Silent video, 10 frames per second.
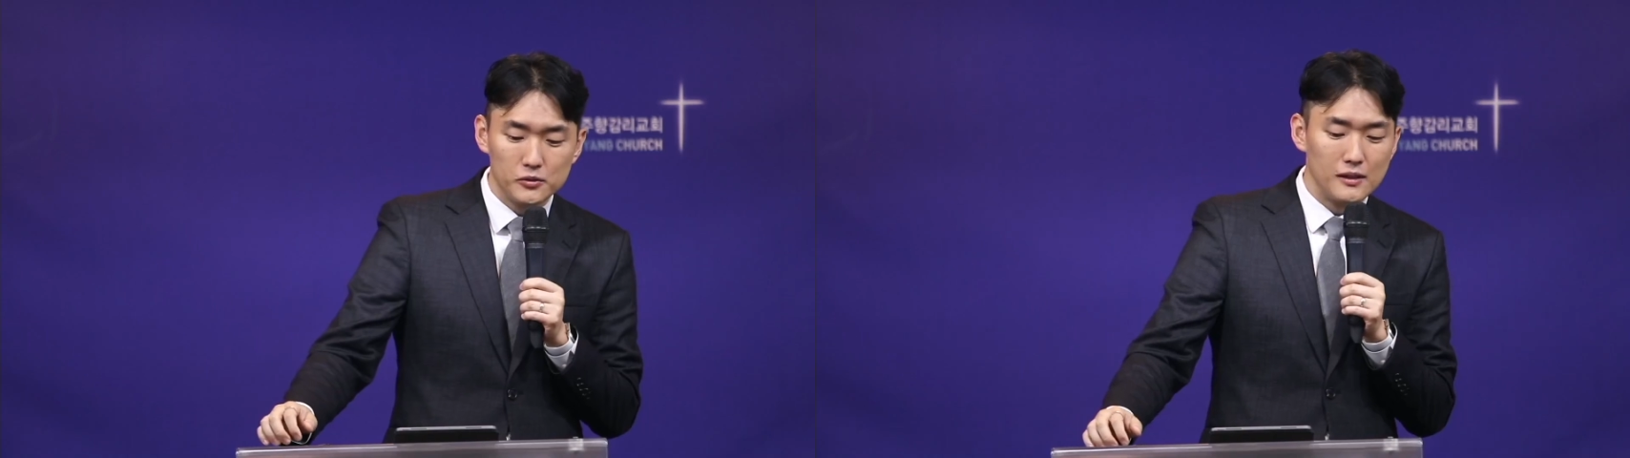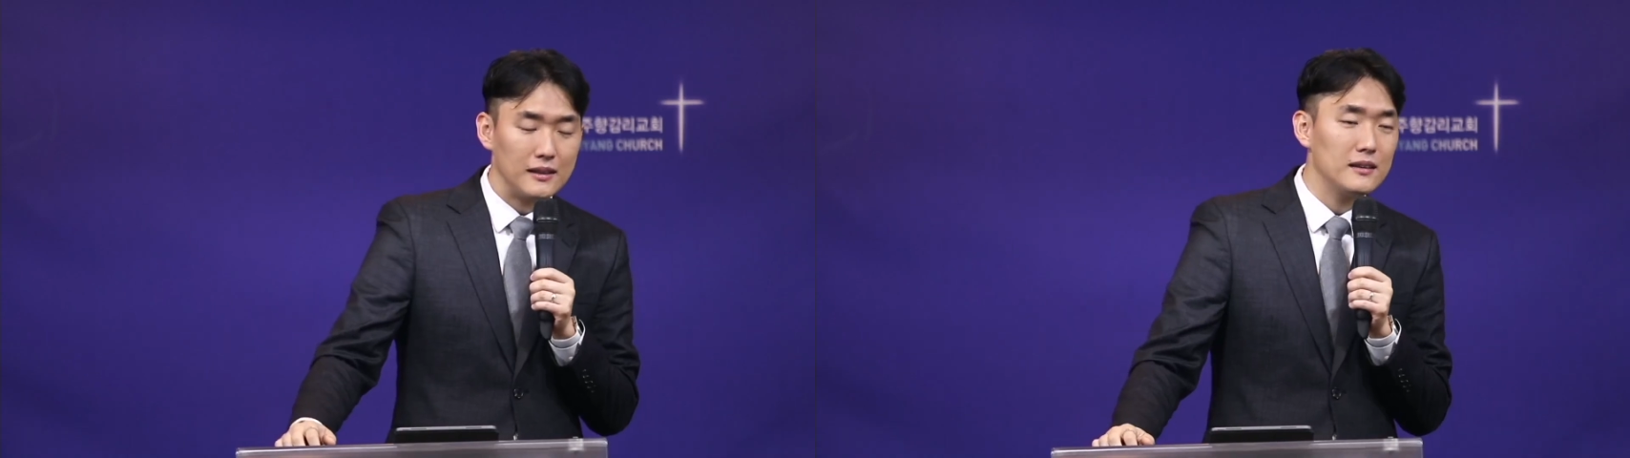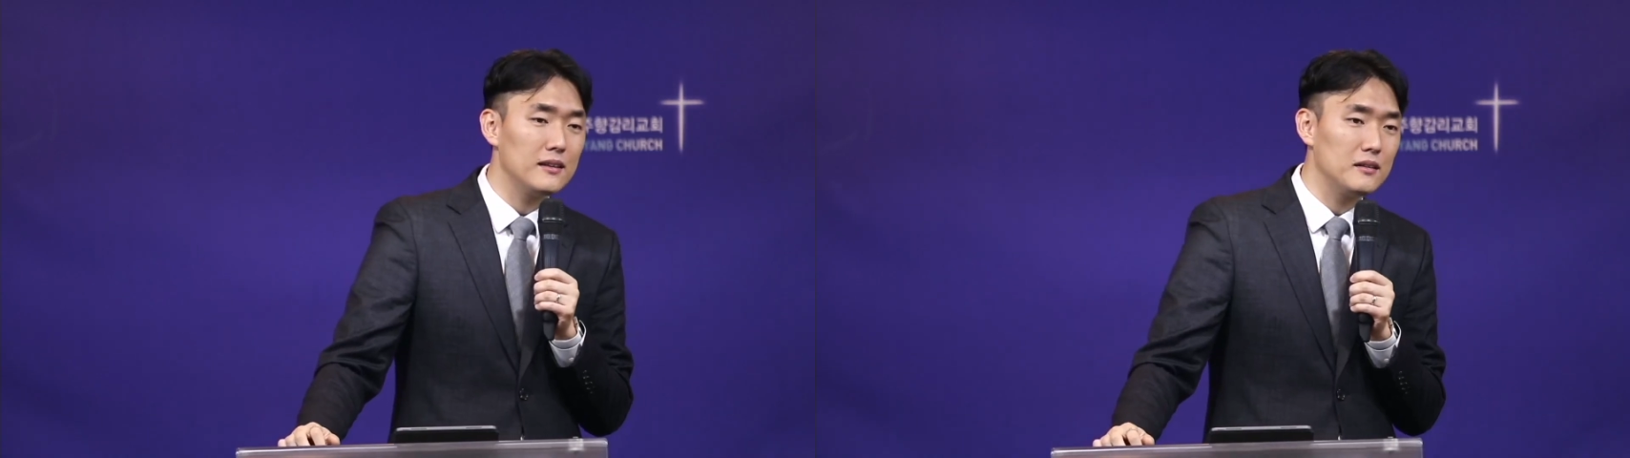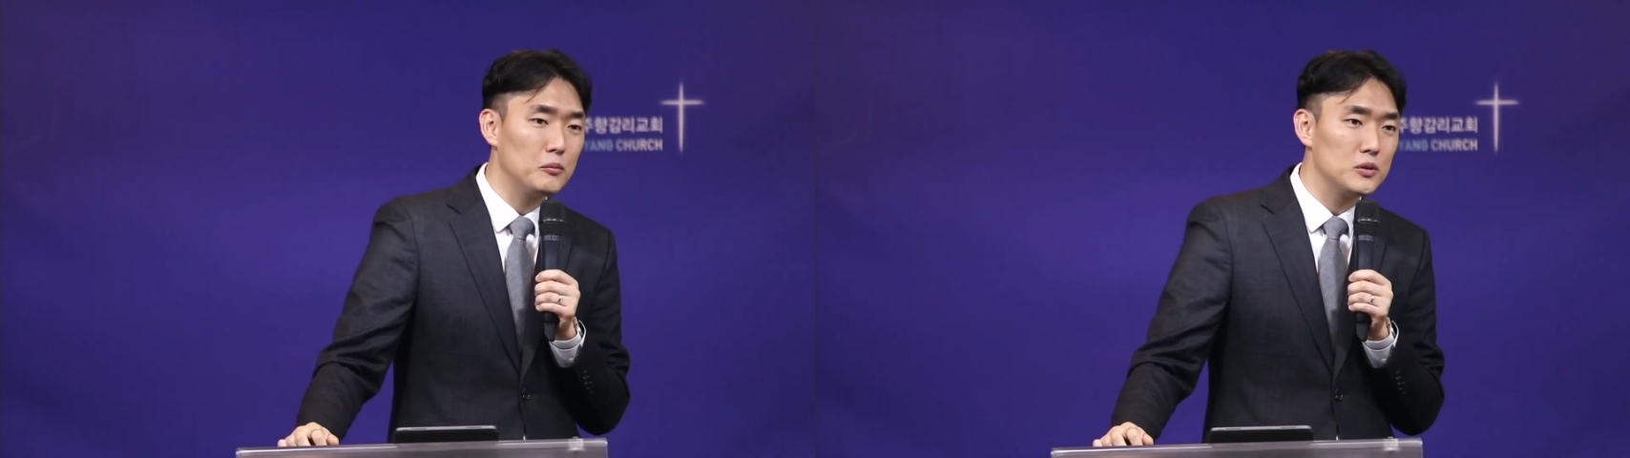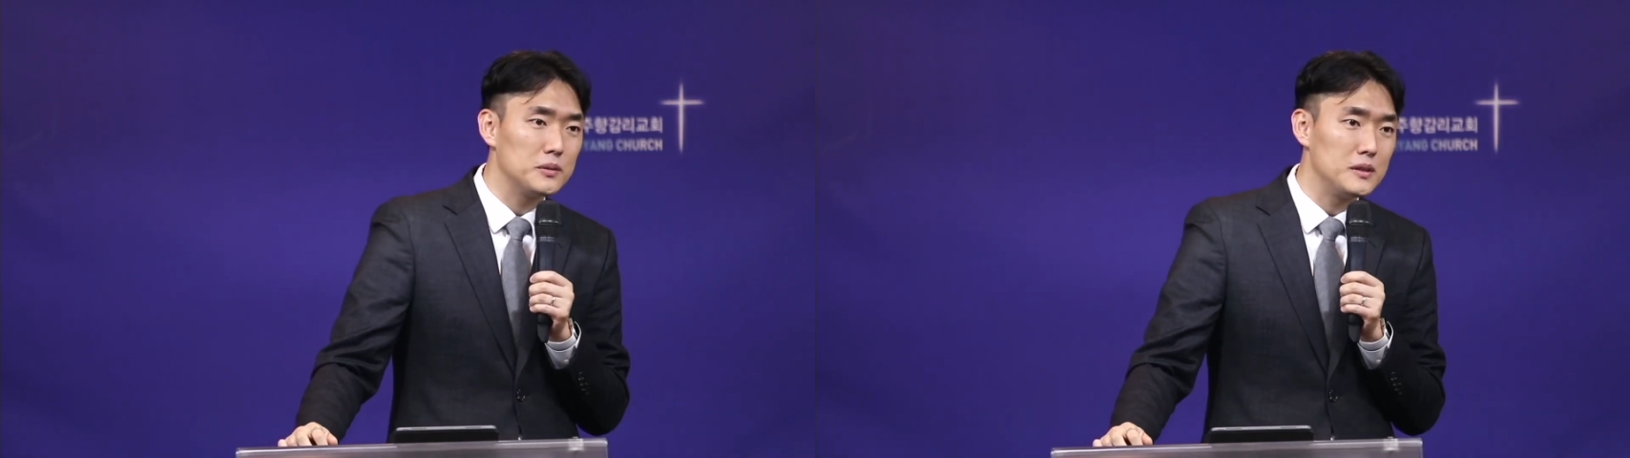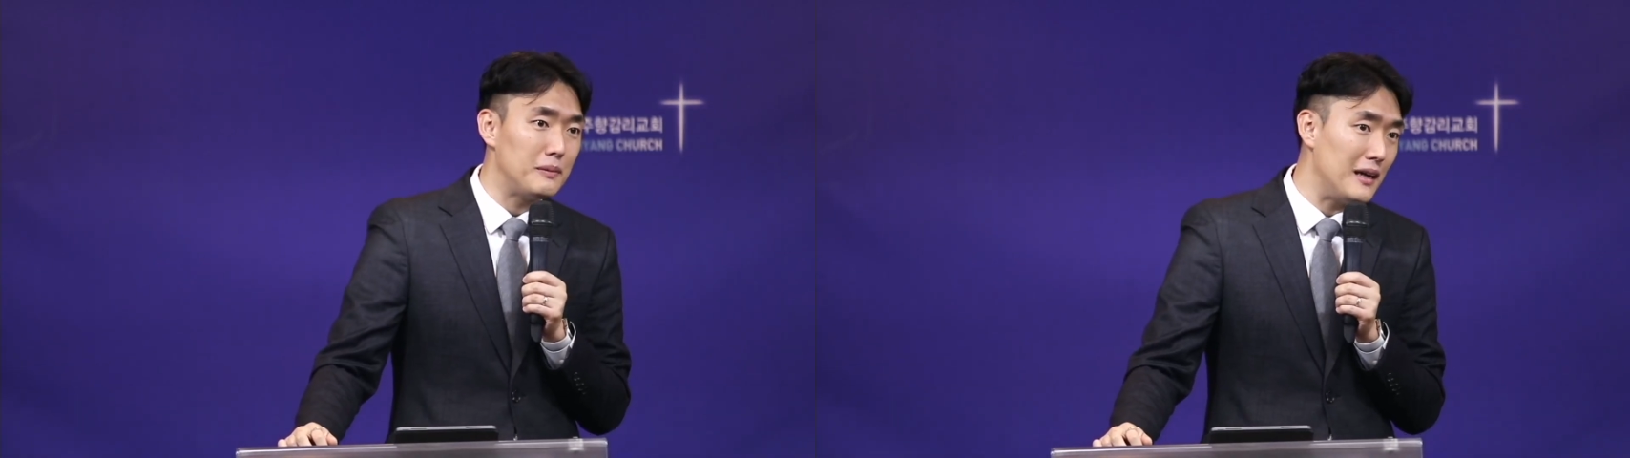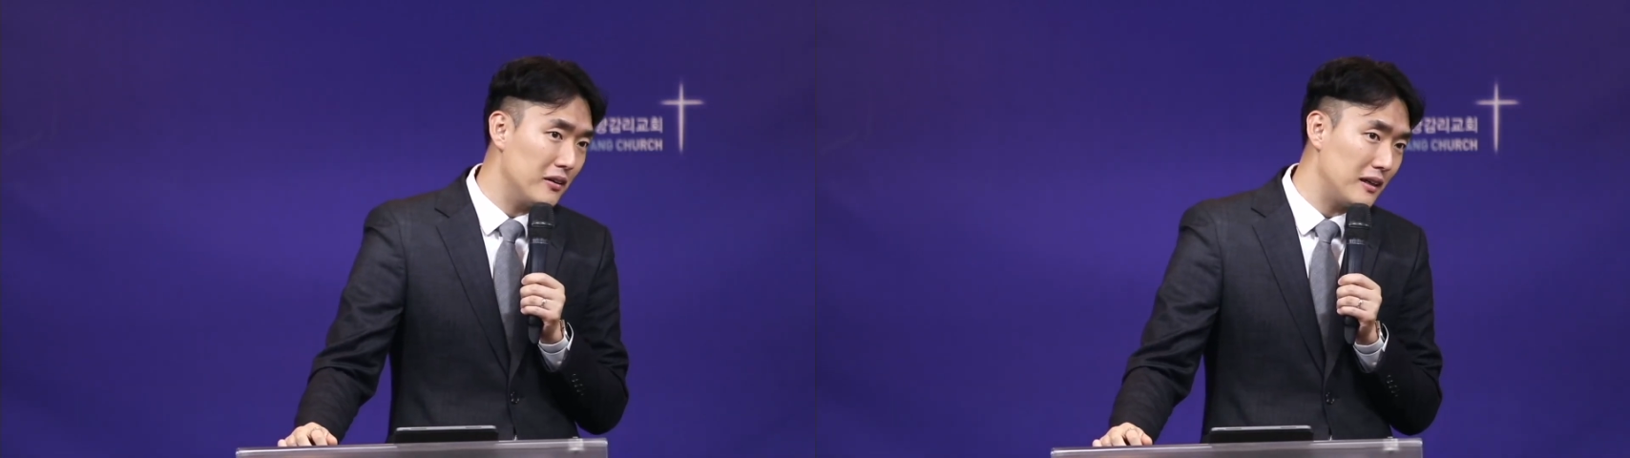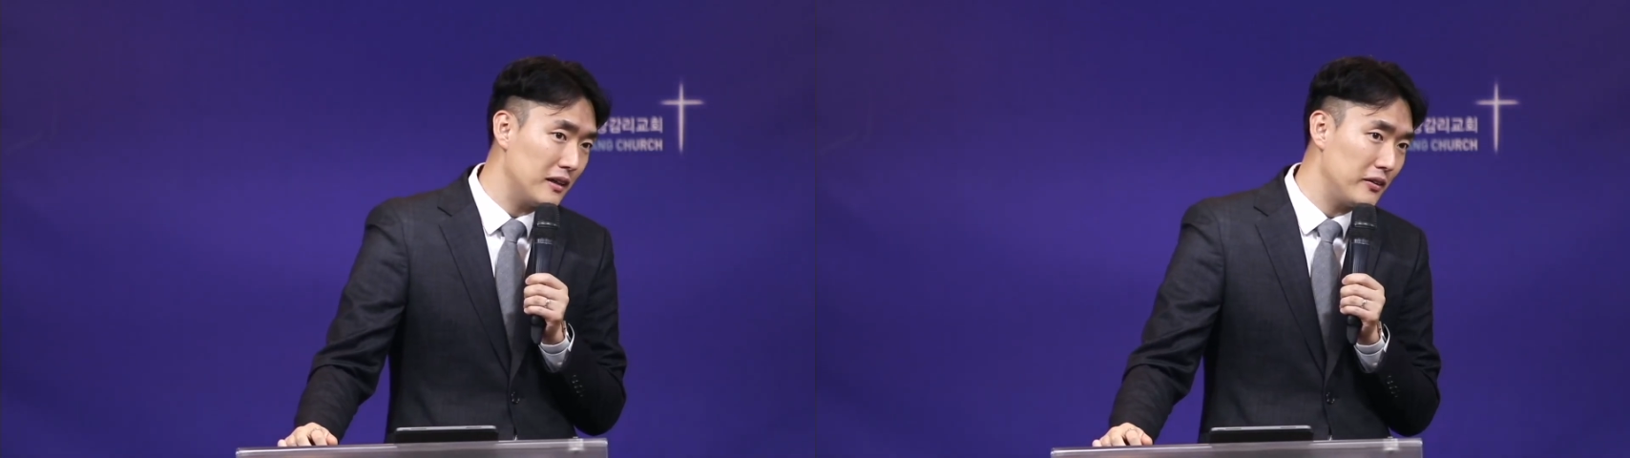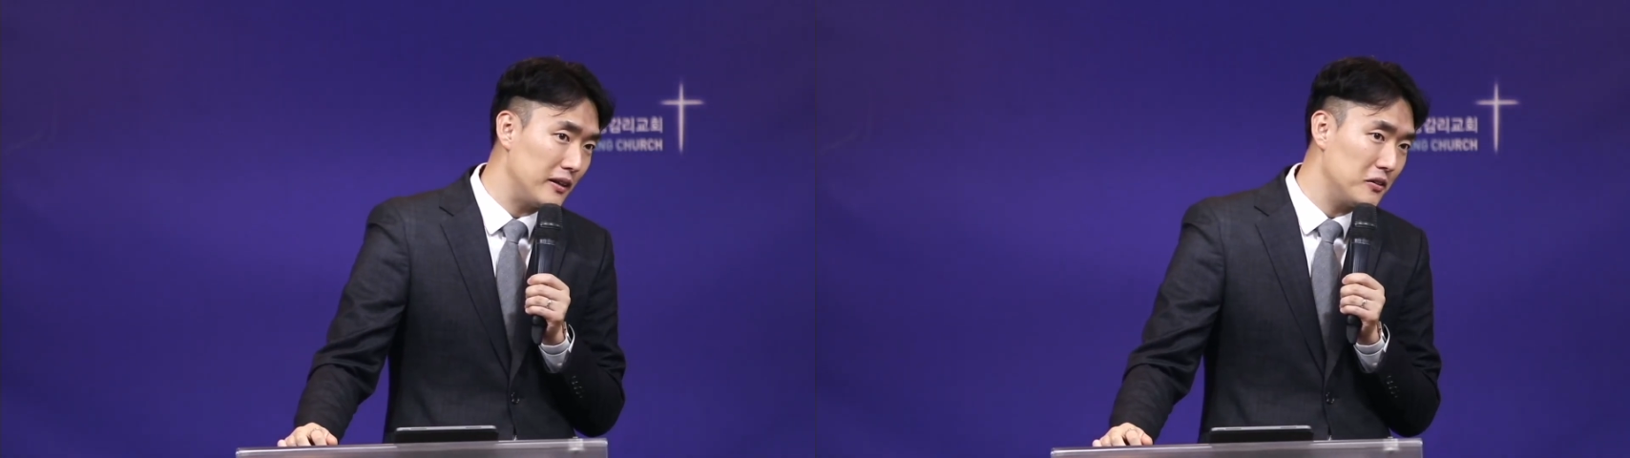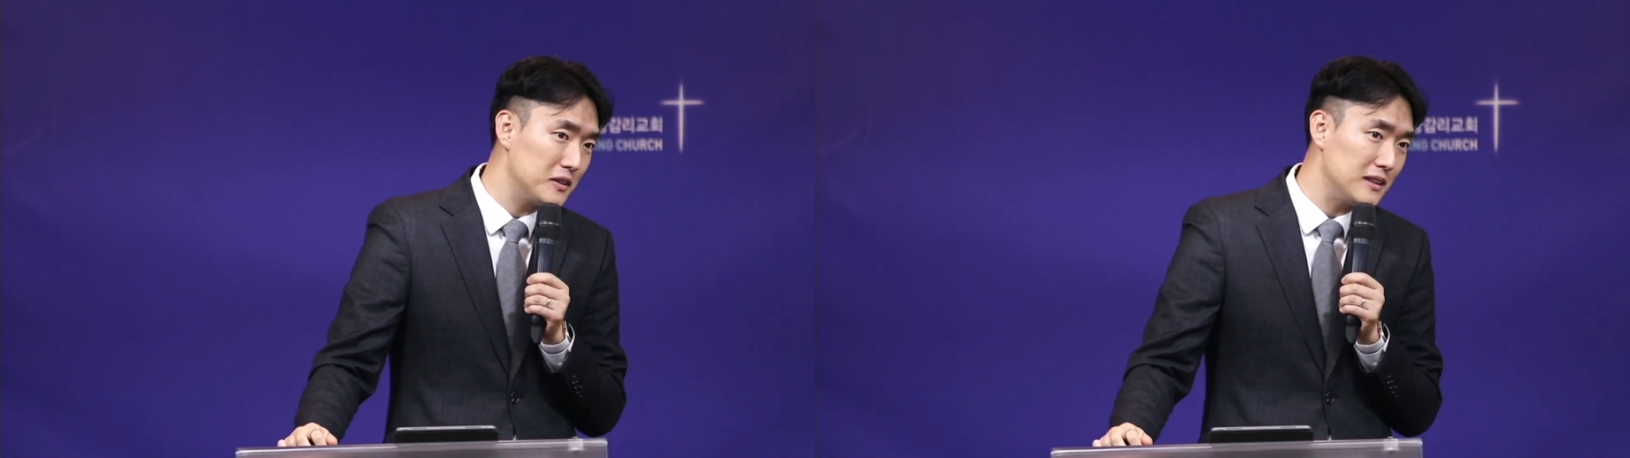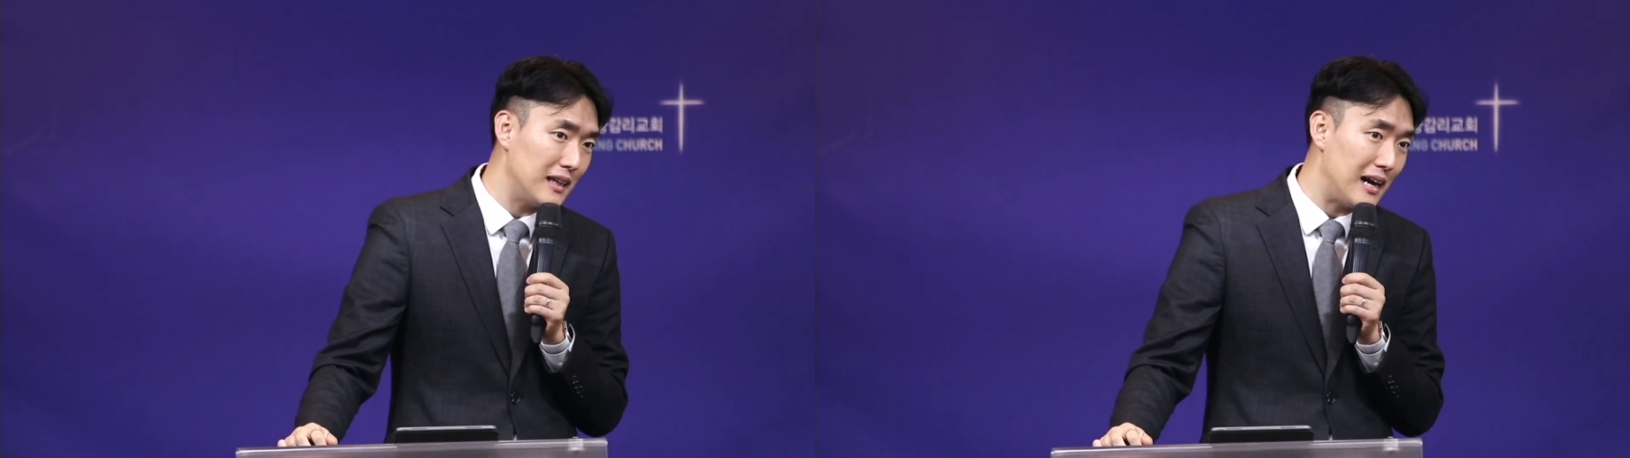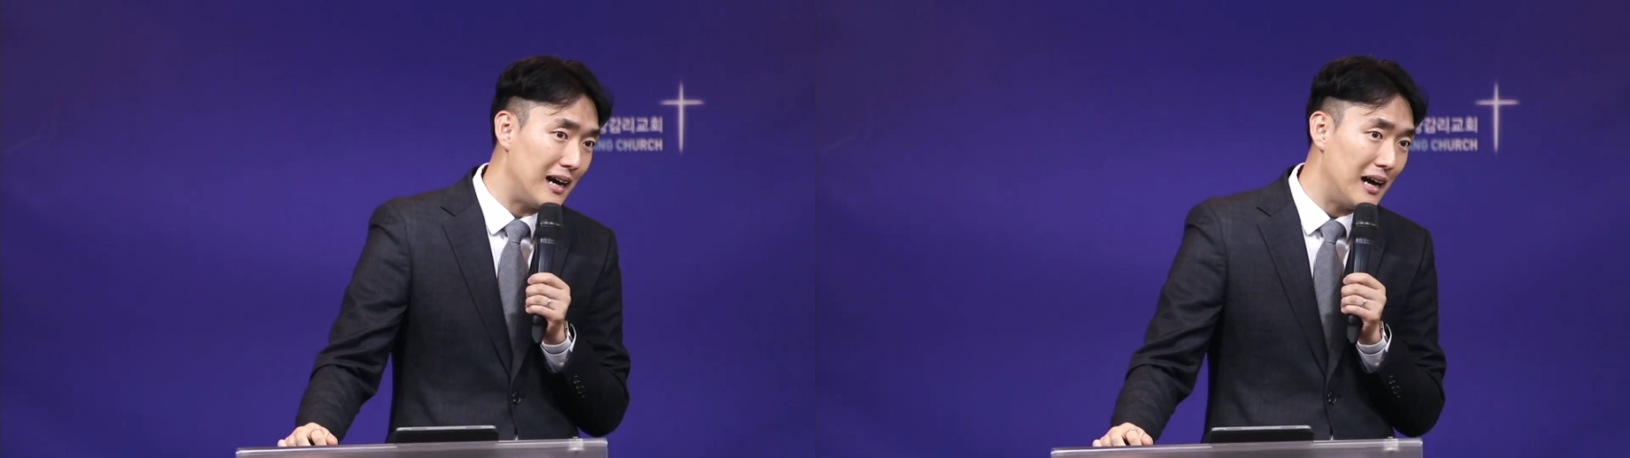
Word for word: 같은 모습을 발견하게 되는 것인가